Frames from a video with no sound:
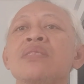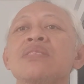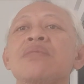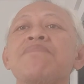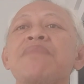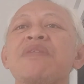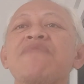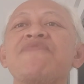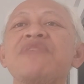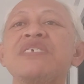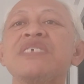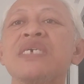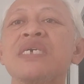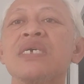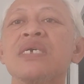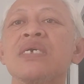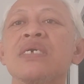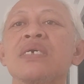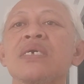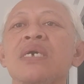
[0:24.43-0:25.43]
tempat fisik
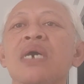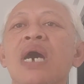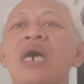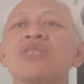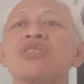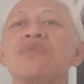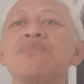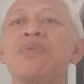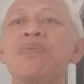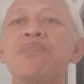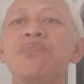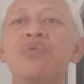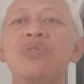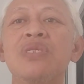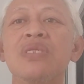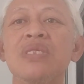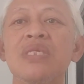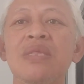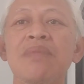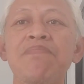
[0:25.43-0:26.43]
atau
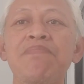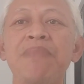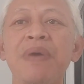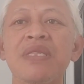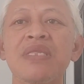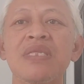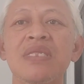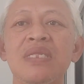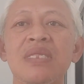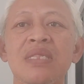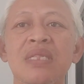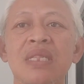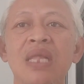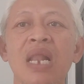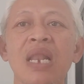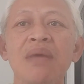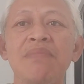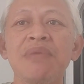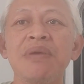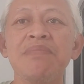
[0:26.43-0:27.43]
mempunyai tempat
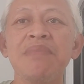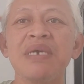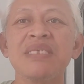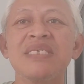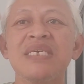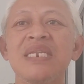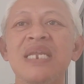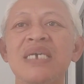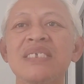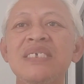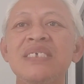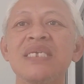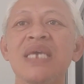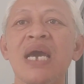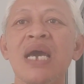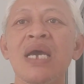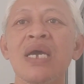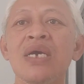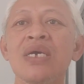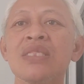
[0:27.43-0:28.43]
dalam
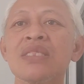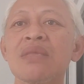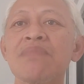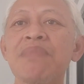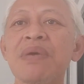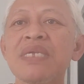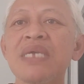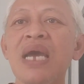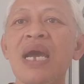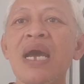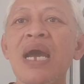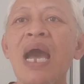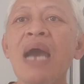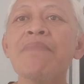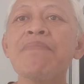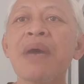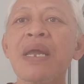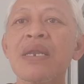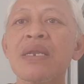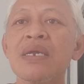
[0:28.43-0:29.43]
imajinasinya, tempat yang
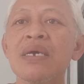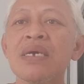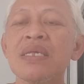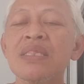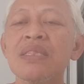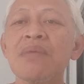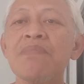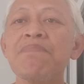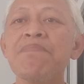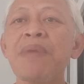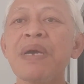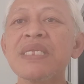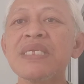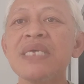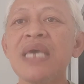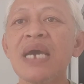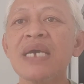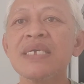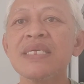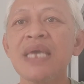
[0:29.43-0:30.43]
aman,
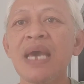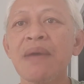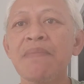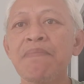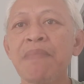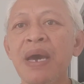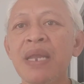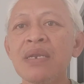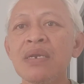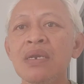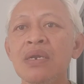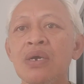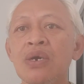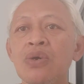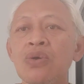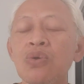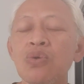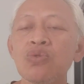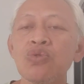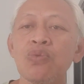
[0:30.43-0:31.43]
tempat yang nyaman
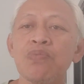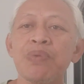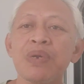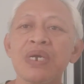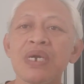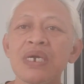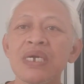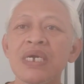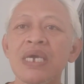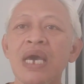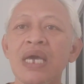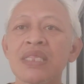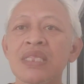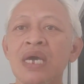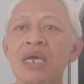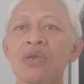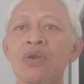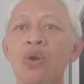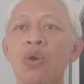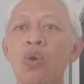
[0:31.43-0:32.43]
untuk
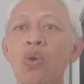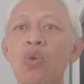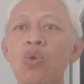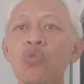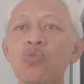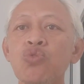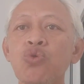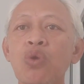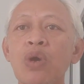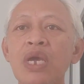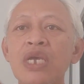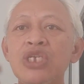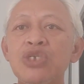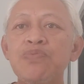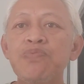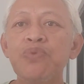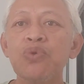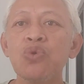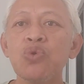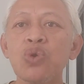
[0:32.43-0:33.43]
berkegiatan, untuk
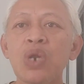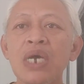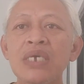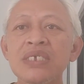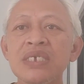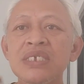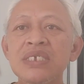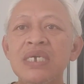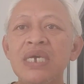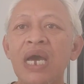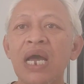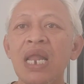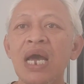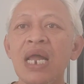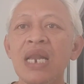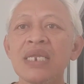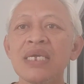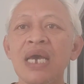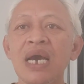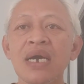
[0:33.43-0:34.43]
eksplorasi
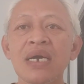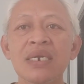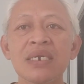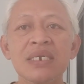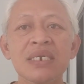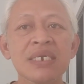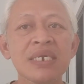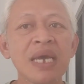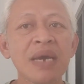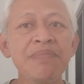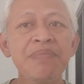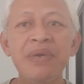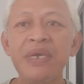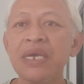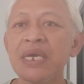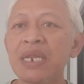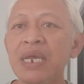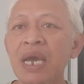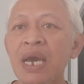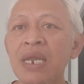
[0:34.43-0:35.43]
segala hal yang dia
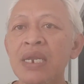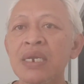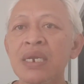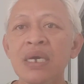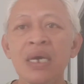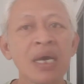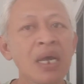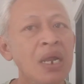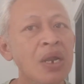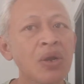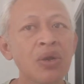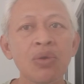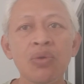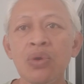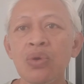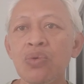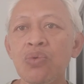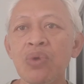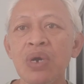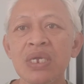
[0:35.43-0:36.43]
pikirkan,
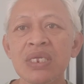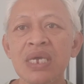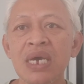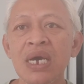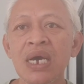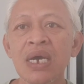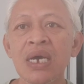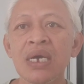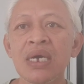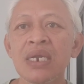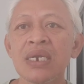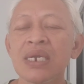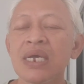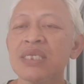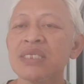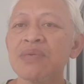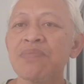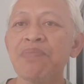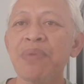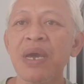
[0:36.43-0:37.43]
lingkungannya
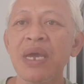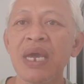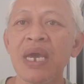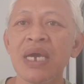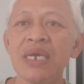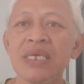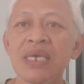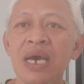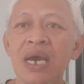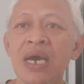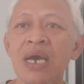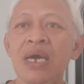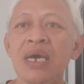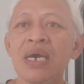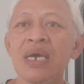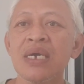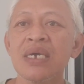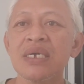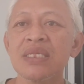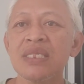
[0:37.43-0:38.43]
dan sebagainya.
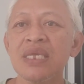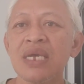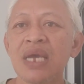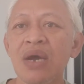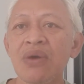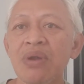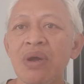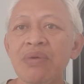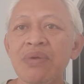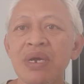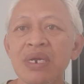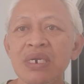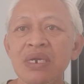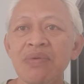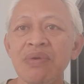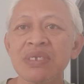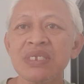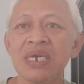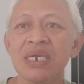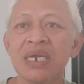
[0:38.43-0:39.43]
Ketika orang-orang
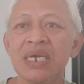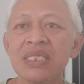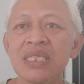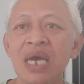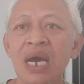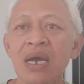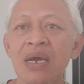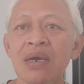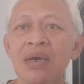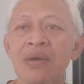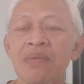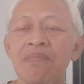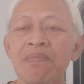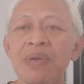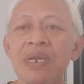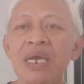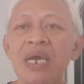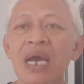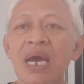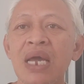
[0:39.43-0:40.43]
dewasa datang,
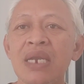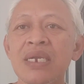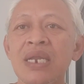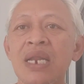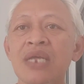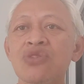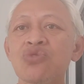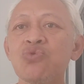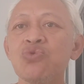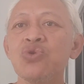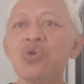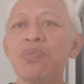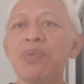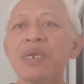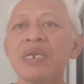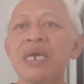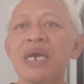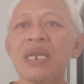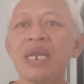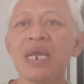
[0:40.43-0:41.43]
mereka adalah tunduk
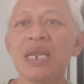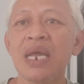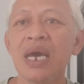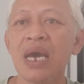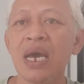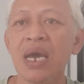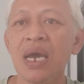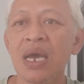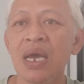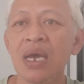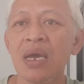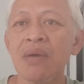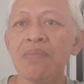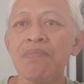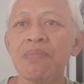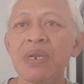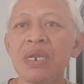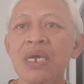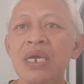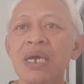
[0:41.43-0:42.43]
pada anak-anak.
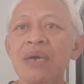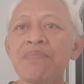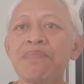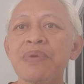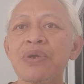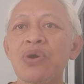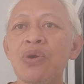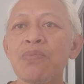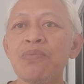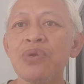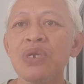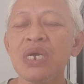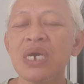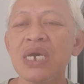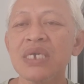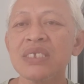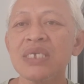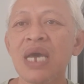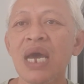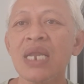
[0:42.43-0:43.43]
Mereka
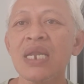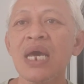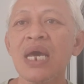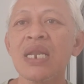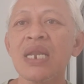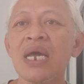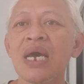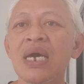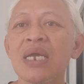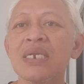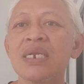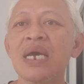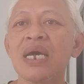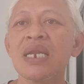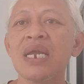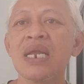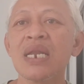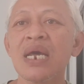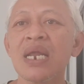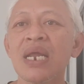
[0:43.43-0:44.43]
berkomunikasi anak-anak
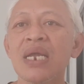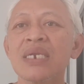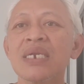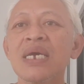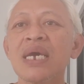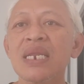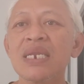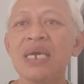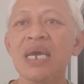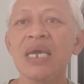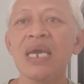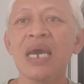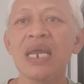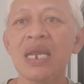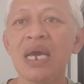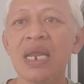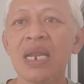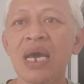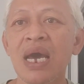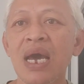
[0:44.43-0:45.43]
dengan anak-anak dengan gaya
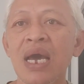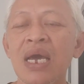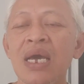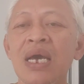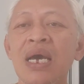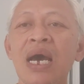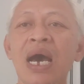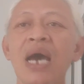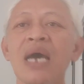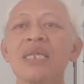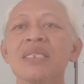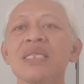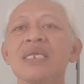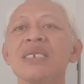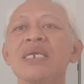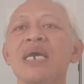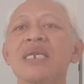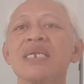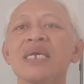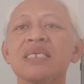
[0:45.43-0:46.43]
anak-anak. Ah,
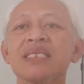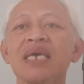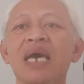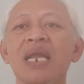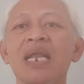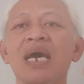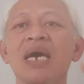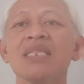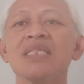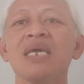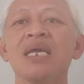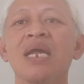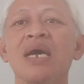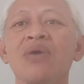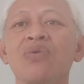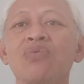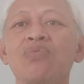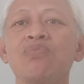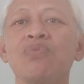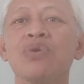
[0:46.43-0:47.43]
tidak ada jarak
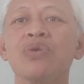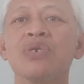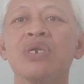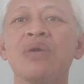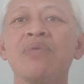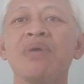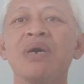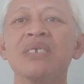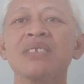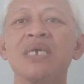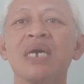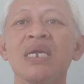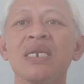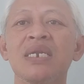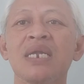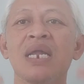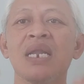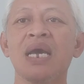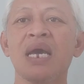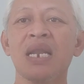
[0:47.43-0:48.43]
antara umur
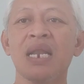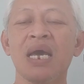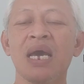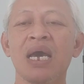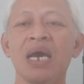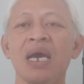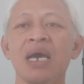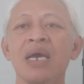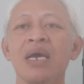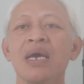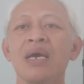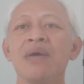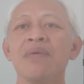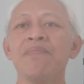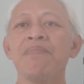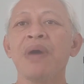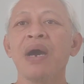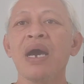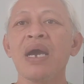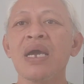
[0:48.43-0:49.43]
dewasa dan anak.
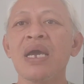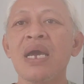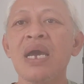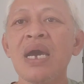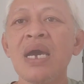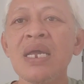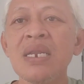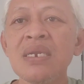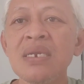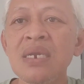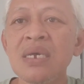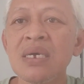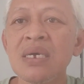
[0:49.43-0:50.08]
Bahkan